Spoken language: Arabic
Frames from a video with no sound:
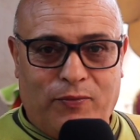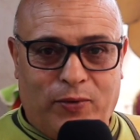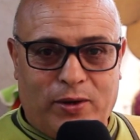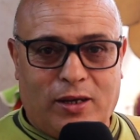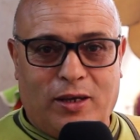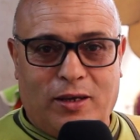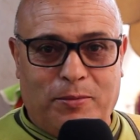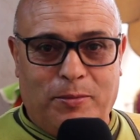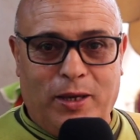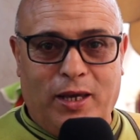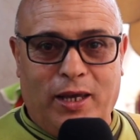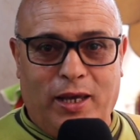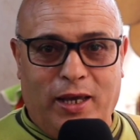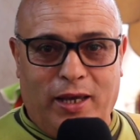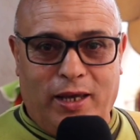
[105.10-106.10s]
فرق
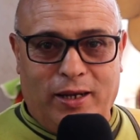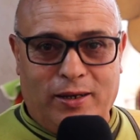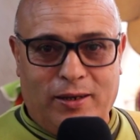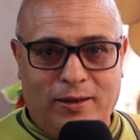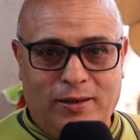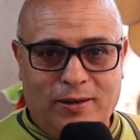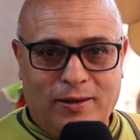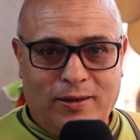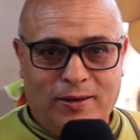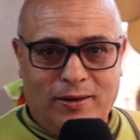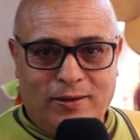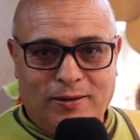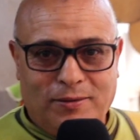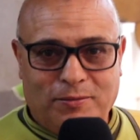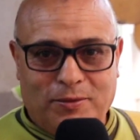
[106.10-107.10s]
كبير
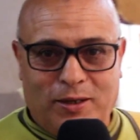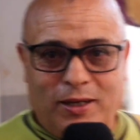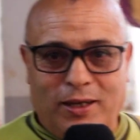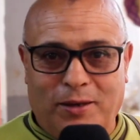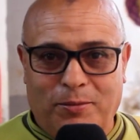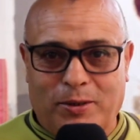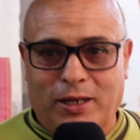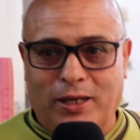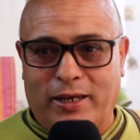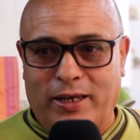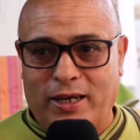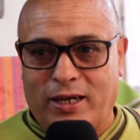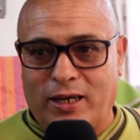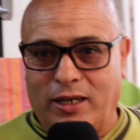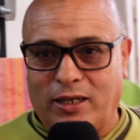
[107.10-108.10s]
كريم بكري
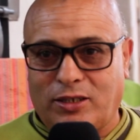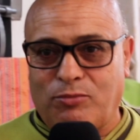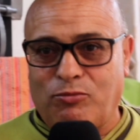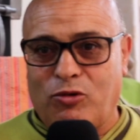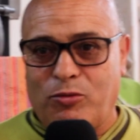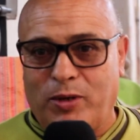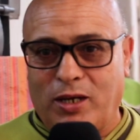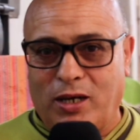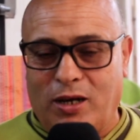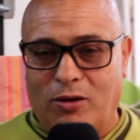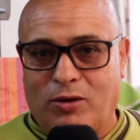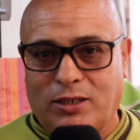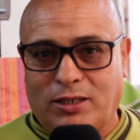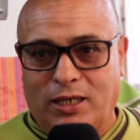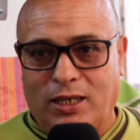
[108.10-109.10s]
كنا كنهتموا بها
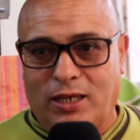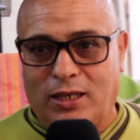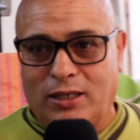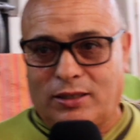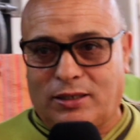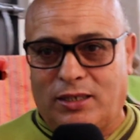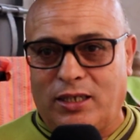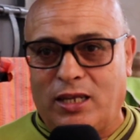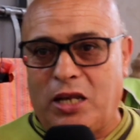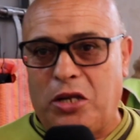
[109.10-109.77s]
وكتسنى